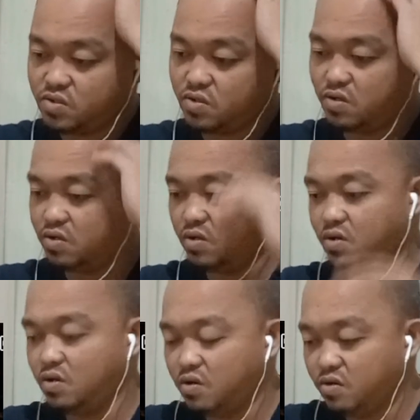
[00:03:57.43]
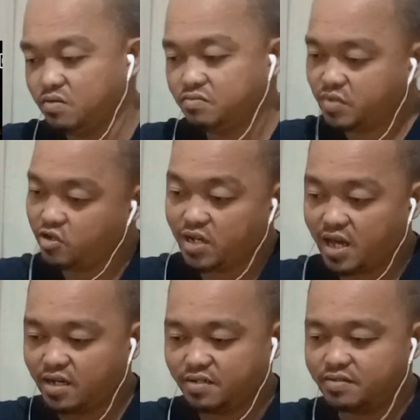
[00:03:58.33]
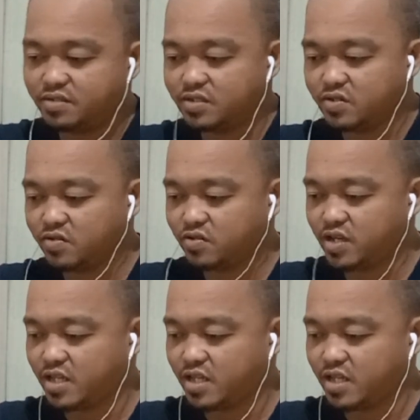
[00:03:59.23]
So, ayun lang. So,